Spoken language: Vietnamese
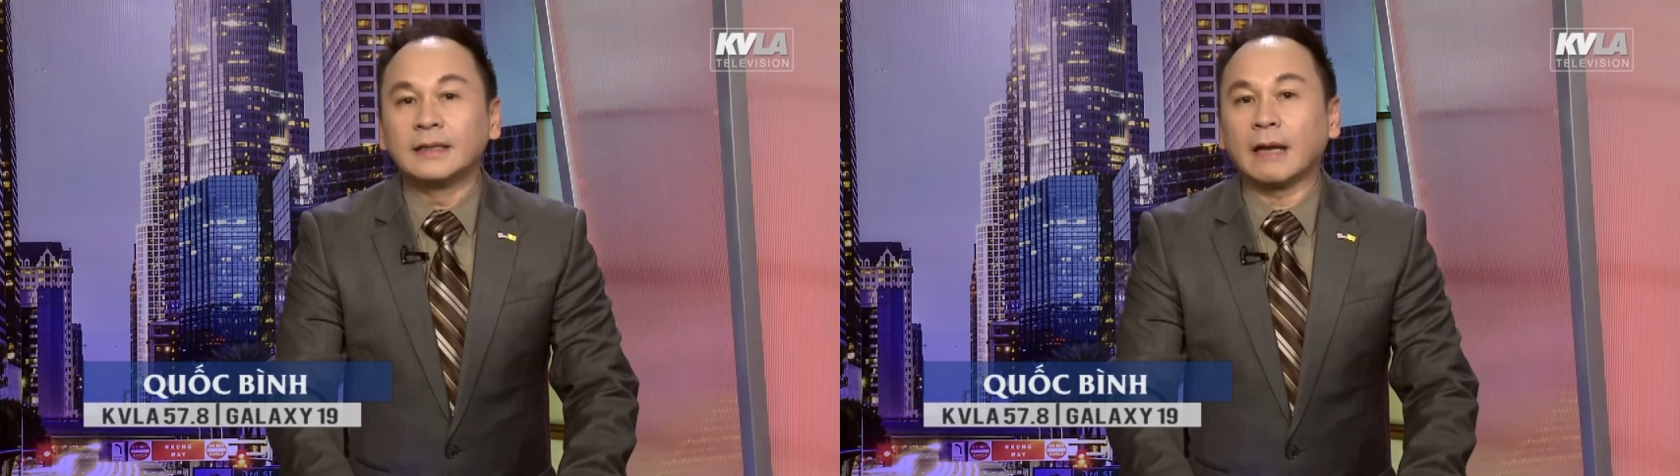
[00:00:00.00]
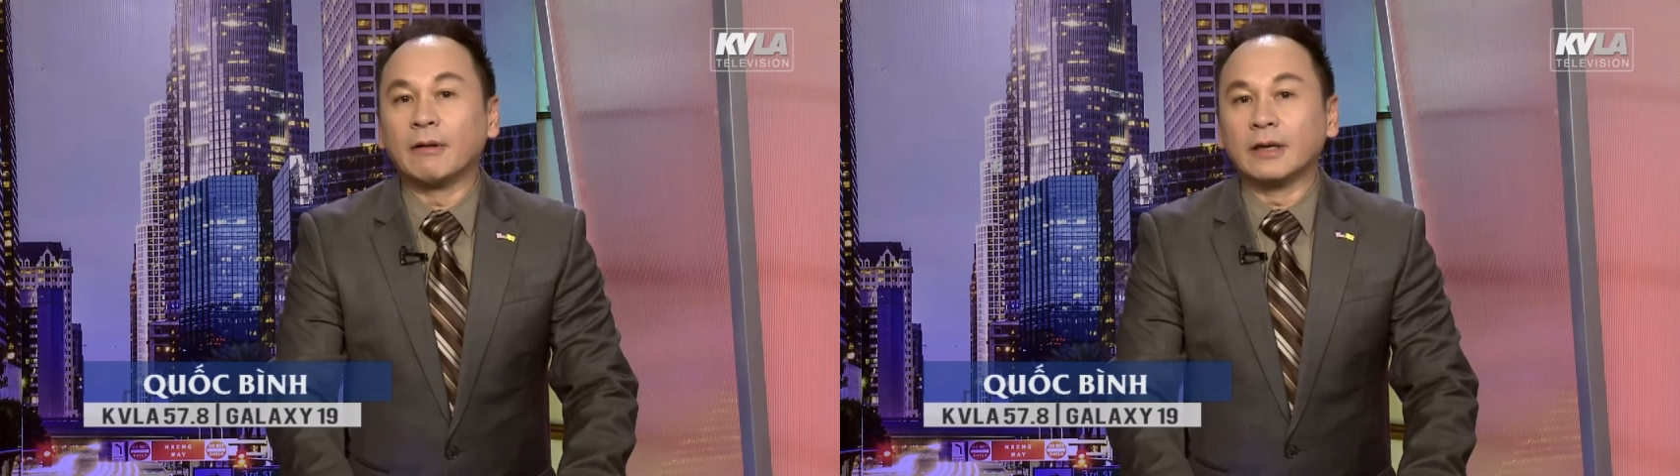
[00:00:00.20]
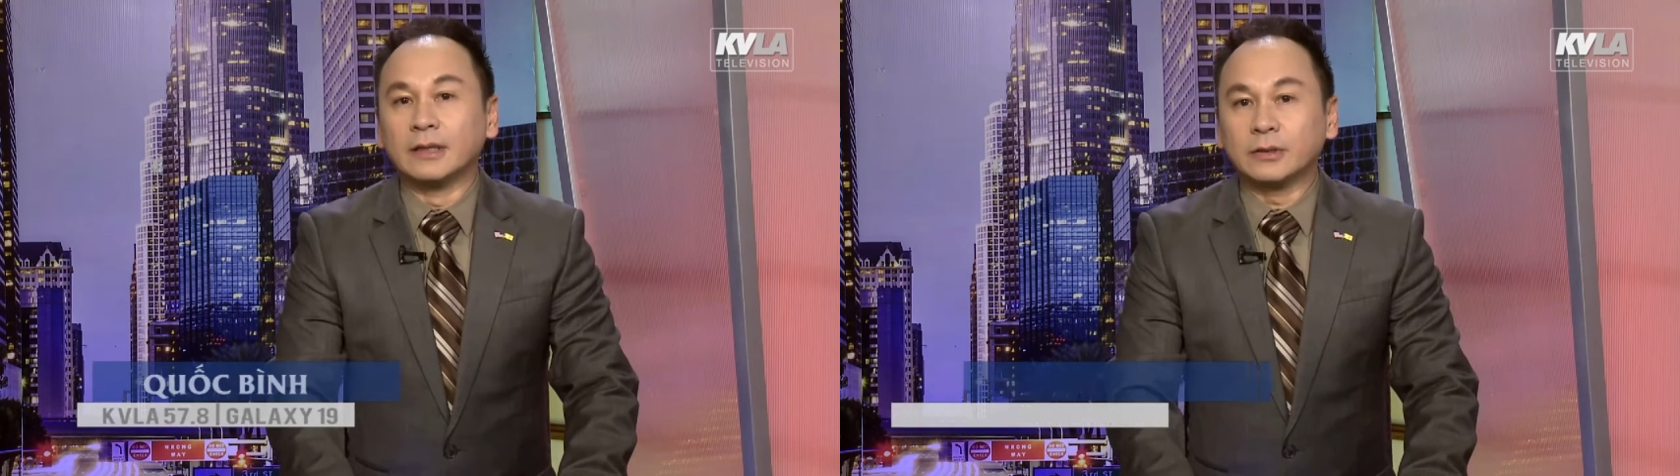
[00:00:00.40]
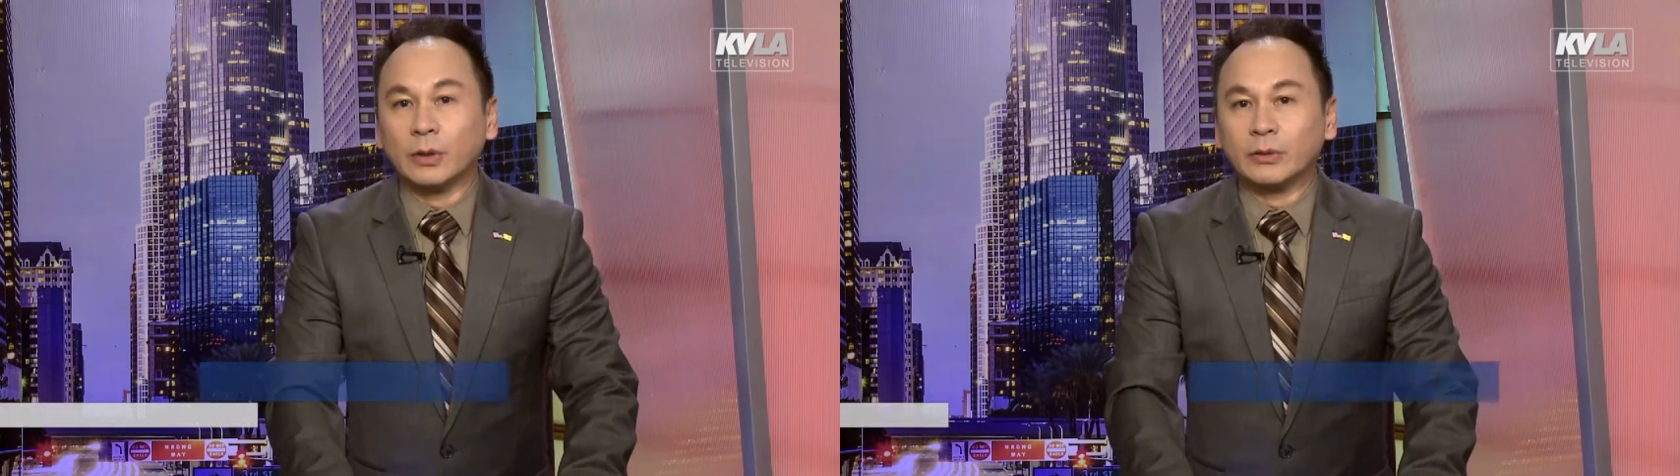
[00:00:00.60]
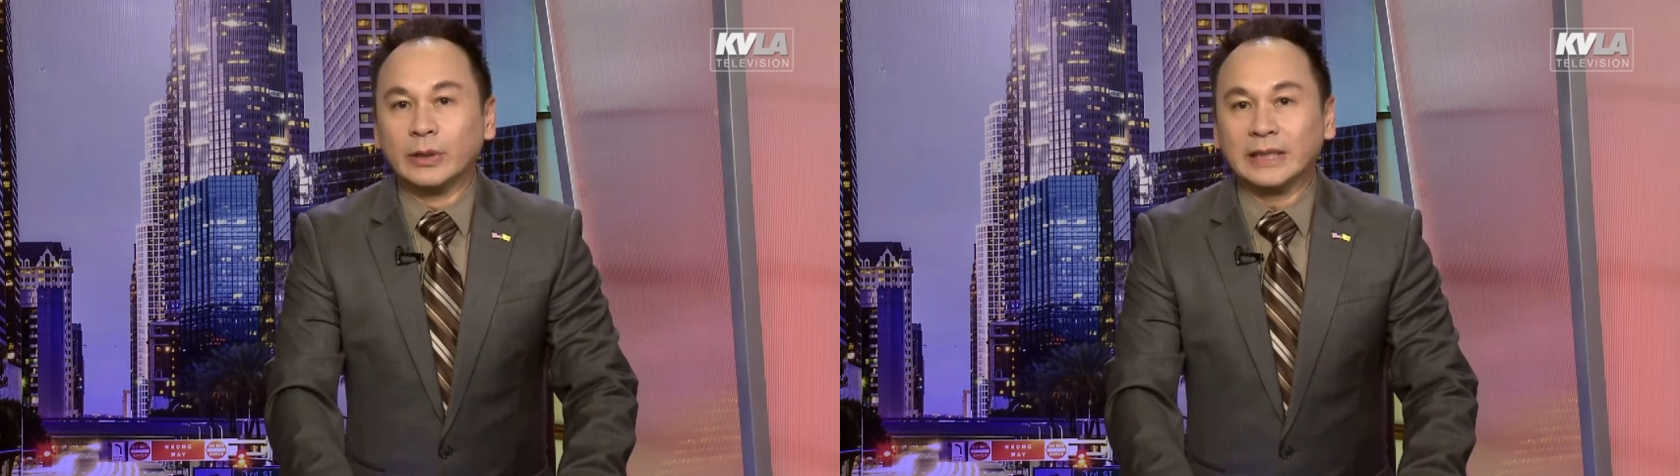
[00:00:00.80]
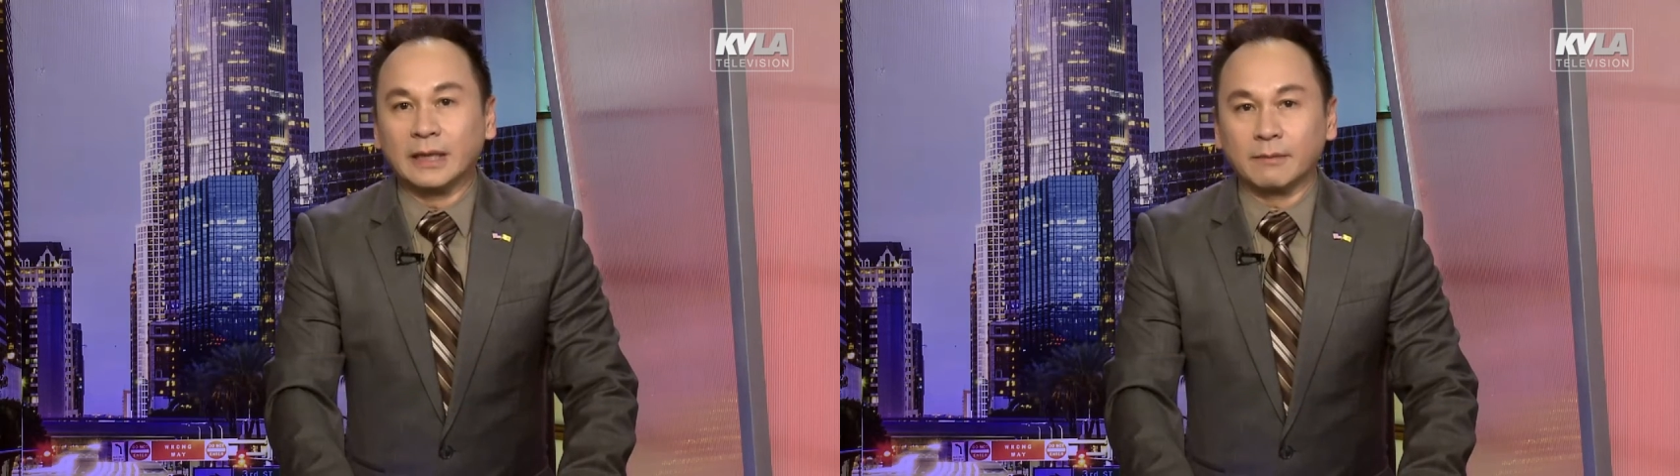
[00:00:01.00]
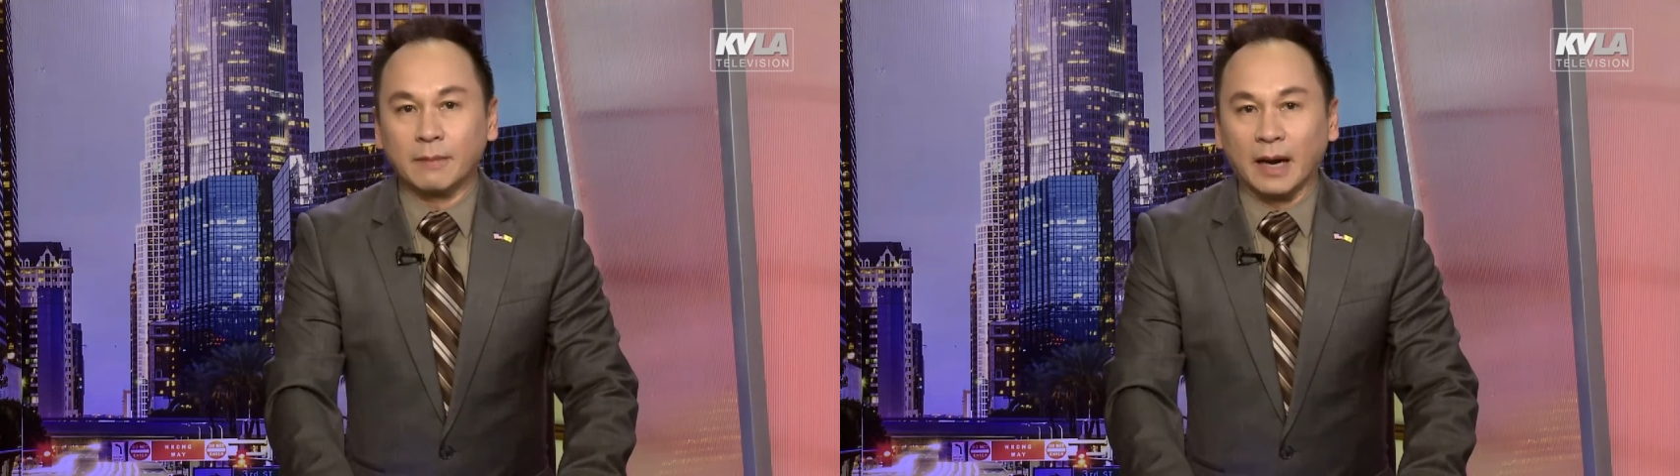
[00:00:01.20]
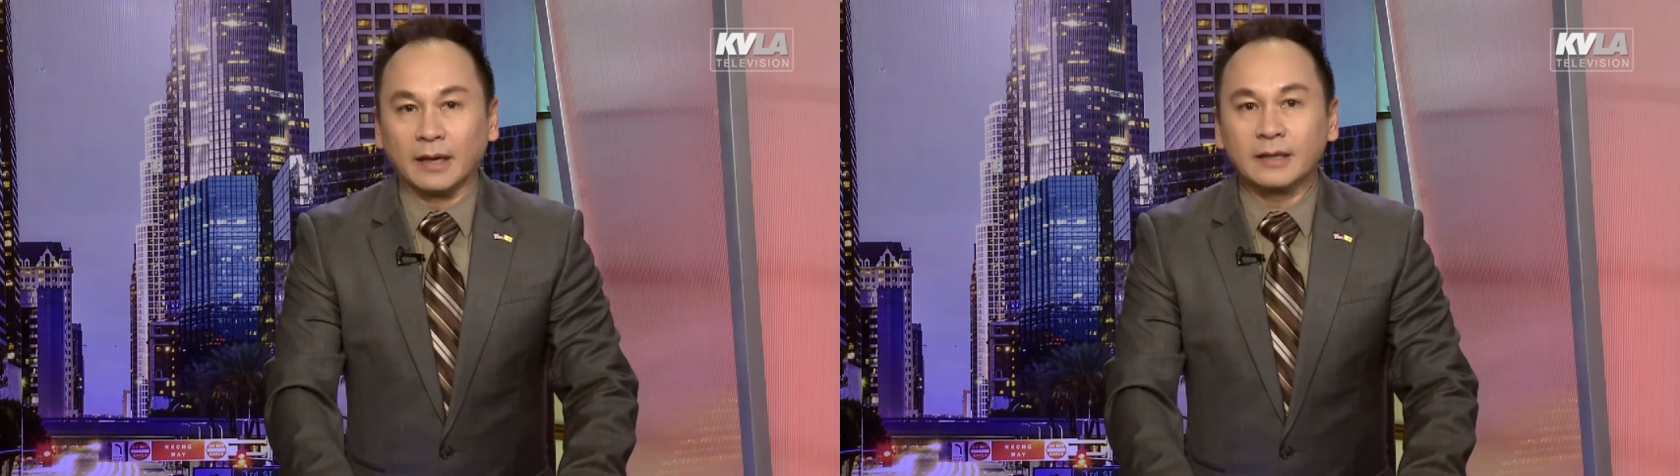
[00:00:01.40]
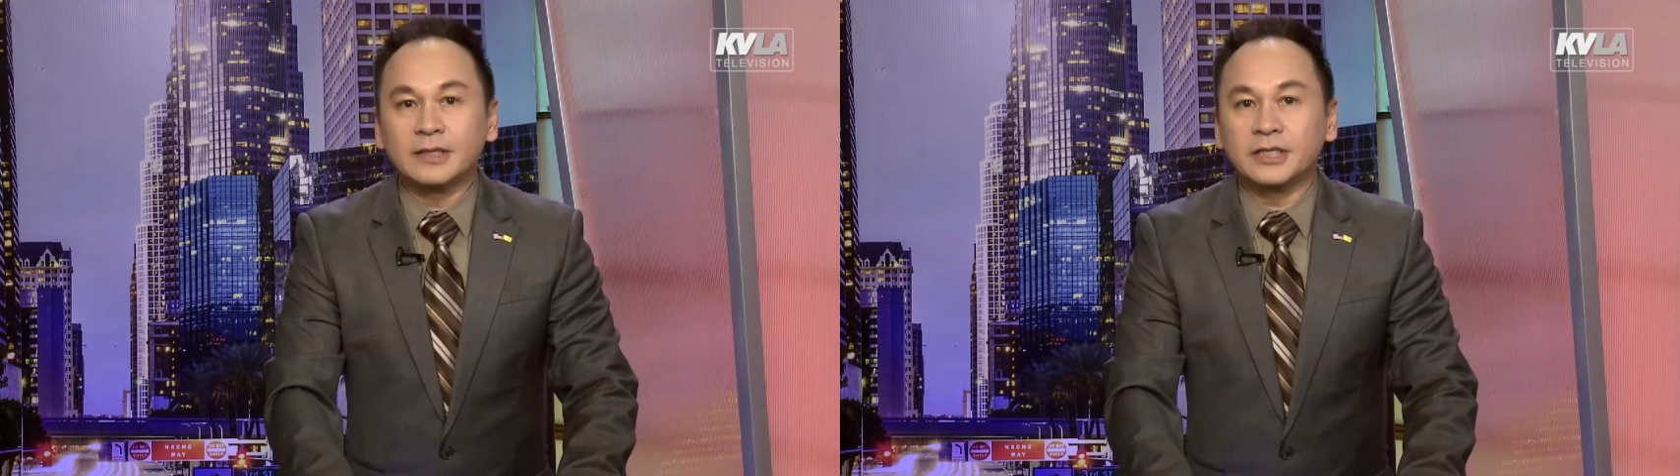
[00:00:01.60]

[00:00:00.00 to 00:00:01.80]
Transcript: Theo lực lượng tuần duyên Nhật Bản,